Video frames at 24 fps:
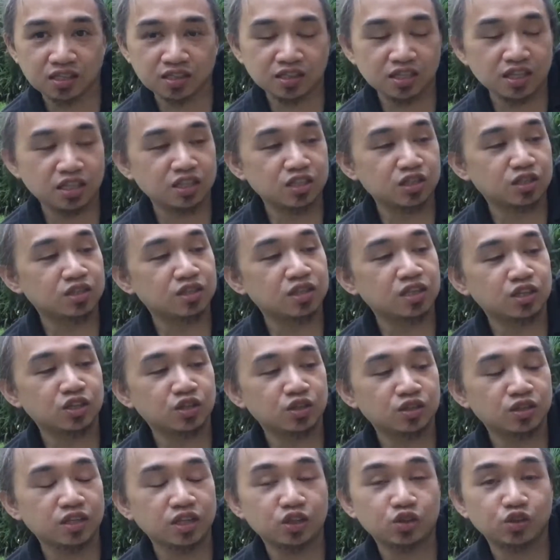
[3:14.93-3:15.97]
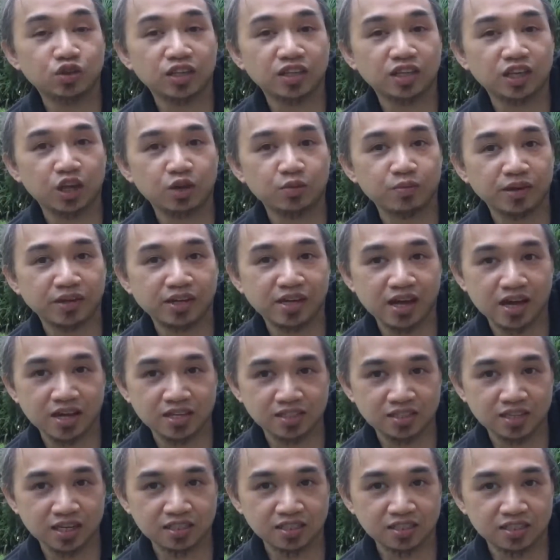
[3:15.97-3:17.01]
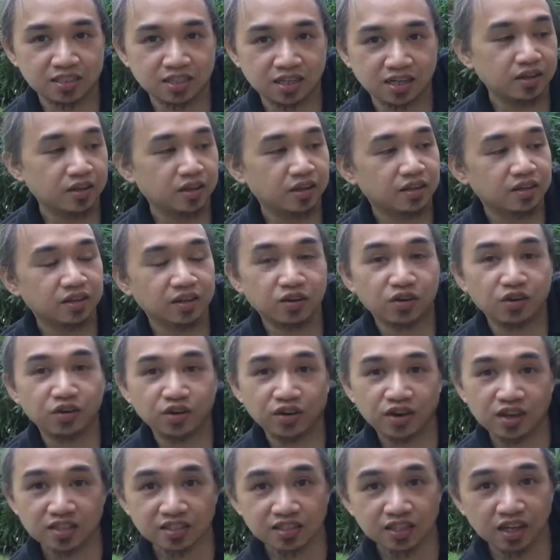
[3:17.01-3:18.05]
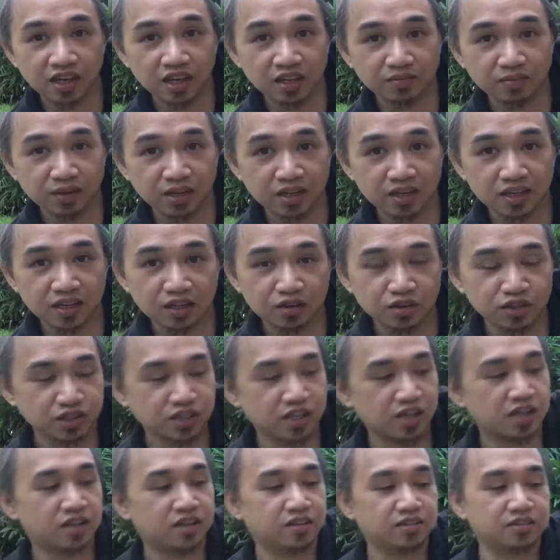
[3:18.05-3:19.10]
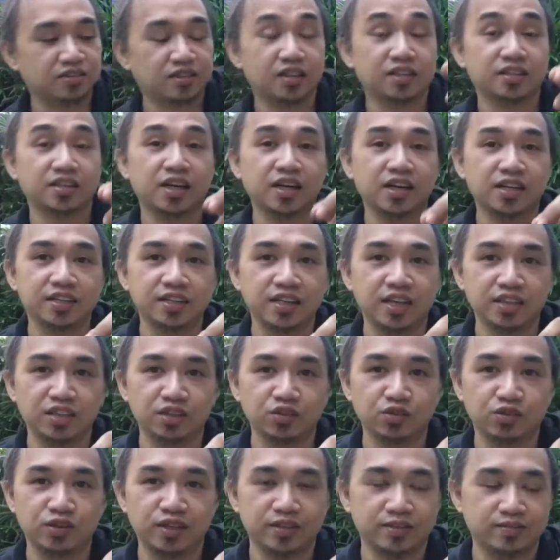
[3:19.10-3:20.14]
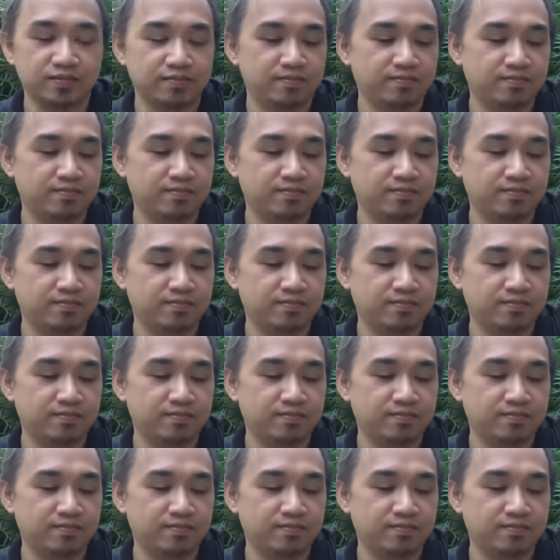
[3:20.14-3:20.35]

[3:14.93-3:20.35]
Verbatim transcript: Dito, dito, rin kayo mag a adjust ng oras. Ayan, may ilaw siya. Tanggalin natin ulit.